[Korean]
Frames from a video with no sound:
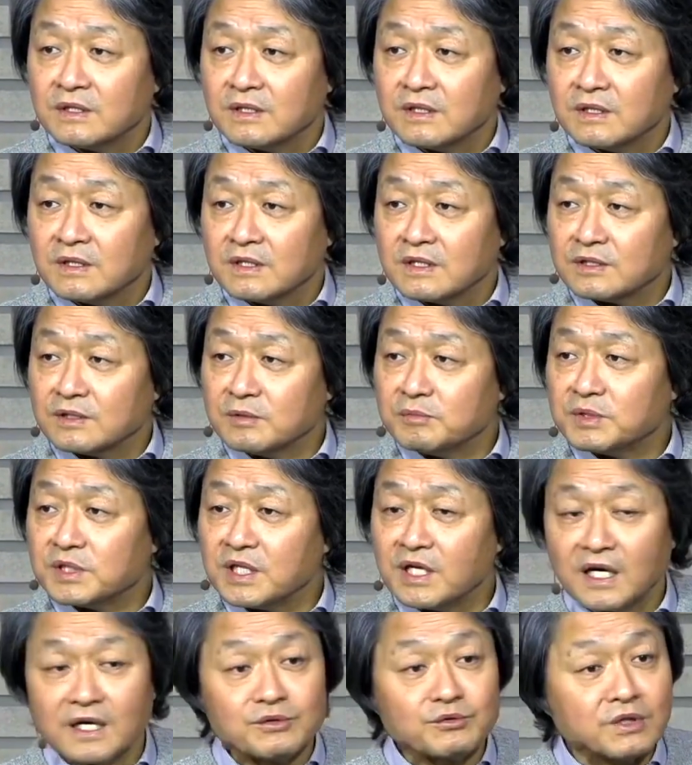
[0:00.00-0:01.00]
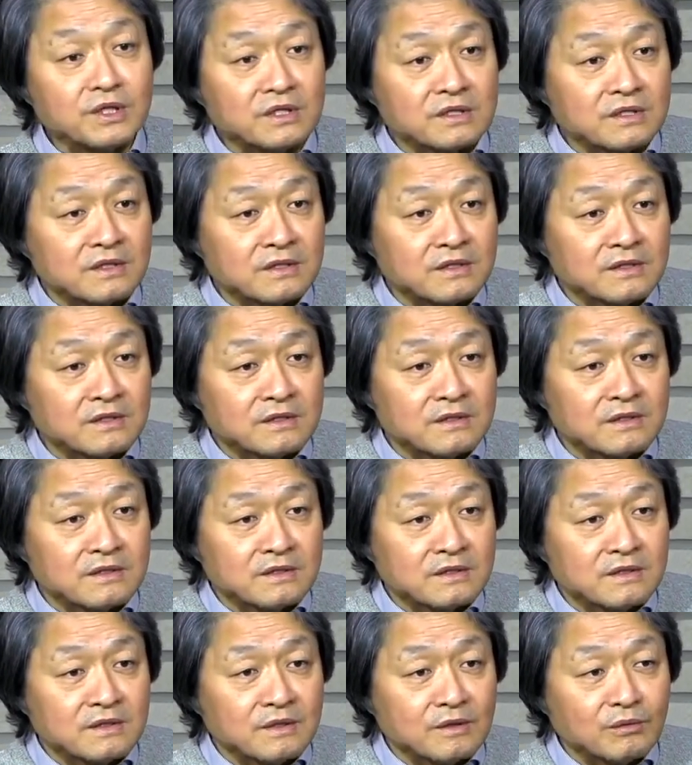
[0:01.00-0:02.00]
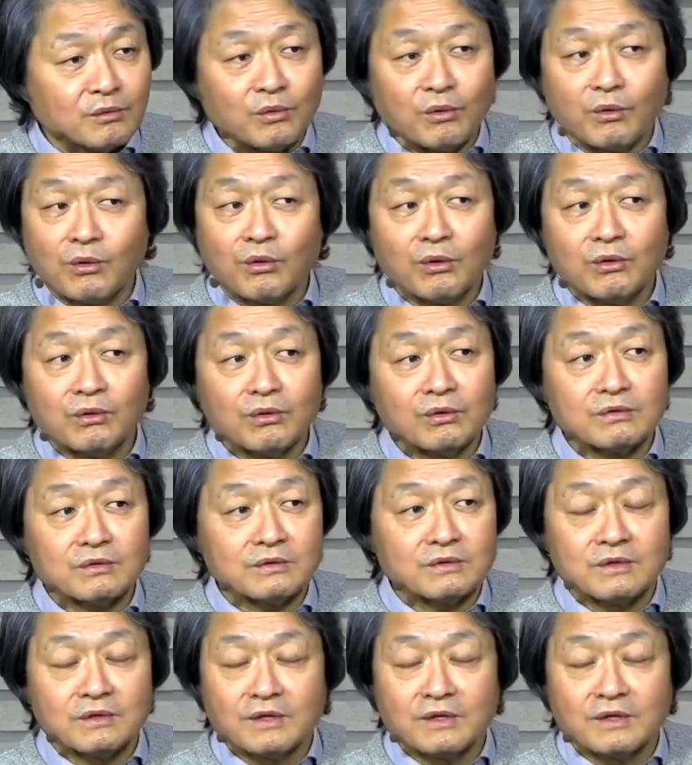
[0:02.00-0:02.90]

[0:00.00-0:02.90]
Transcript: 그래서 음식을 할 수 있는 오